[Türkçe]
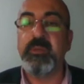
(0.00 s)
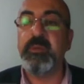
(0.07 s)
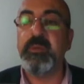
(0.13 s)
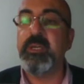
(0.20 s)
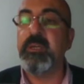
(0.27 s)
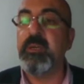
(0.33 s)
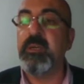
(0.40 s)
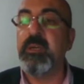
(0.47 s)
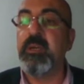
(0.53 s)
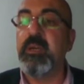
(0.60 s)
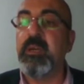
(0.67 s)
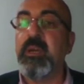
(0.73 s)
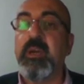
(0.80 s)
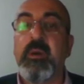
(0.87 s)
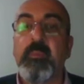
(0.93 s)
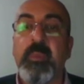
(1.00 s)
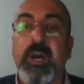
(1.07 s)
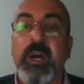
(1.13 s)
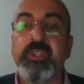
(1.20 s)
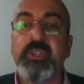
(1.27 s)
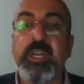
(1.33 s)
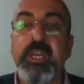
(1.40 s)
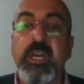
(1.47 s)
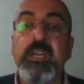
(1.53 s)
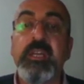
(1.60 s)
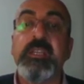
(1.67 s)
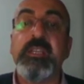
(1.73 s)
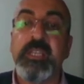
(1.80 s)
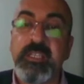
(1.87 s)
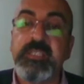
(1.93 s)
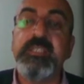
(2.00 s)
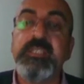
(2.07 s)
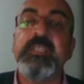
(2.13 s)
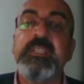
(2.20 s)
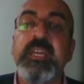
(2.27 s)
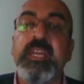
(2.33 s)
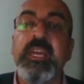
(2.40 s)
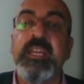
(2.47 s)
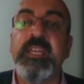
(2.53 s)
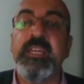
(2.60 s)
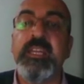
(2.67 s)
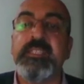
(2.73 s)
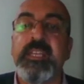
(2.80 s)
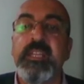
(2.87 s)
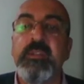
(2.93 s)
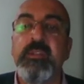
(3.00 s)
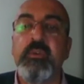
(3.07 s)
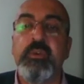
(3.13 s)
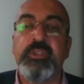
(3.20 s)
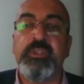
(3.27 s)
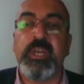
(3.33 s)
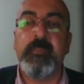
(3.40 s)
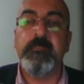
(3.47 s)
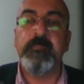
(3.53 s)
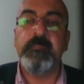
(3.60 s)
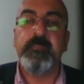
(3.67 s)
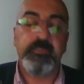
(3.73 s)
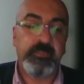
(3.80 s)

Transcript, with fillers: Değil mi? Başka kesinlikle gelenekseldi hocam.